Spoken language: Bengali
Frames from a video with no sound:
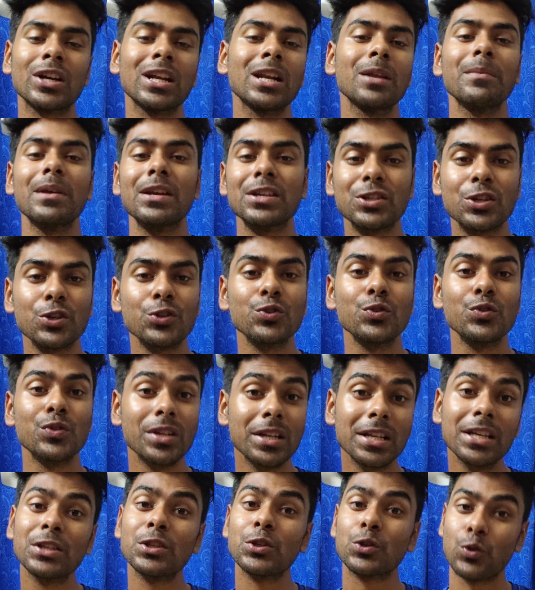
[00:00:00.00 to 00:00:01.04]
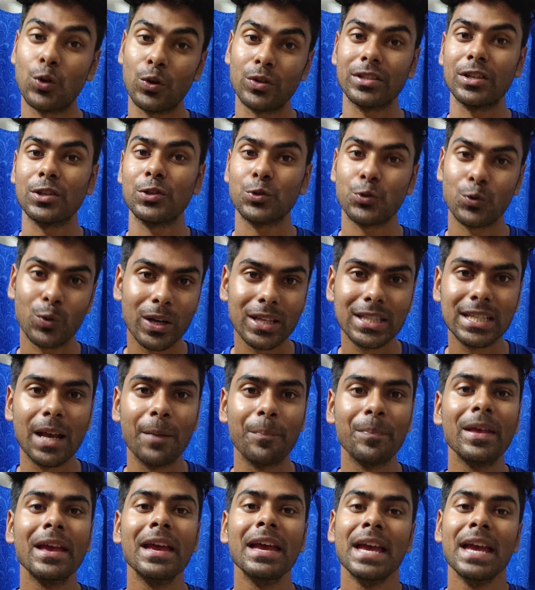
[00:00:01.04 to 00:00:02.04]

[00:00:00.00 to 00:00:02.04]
সেখানে বেশ কিছু রিলিজ ক্লসেস রয়েছে